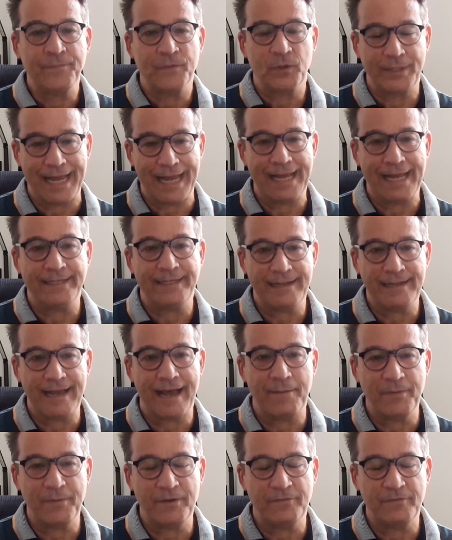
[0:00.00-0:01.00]
oder hat die
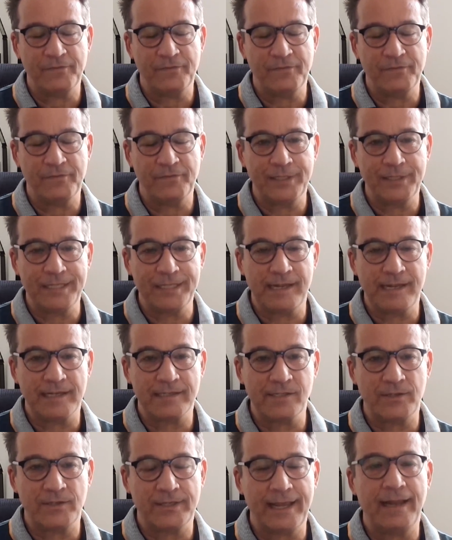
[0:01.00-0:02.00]
Dame von der Police
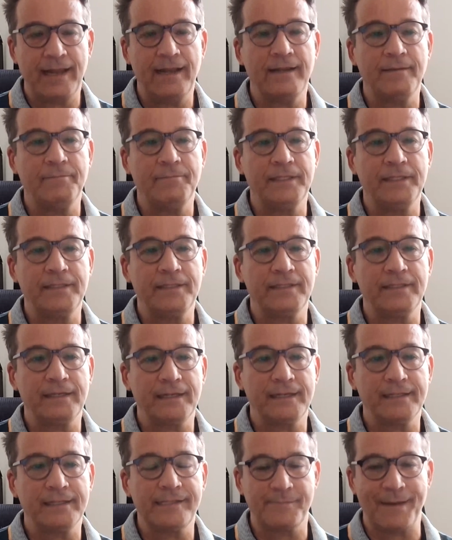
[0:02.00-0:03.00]
Nationale mit äh,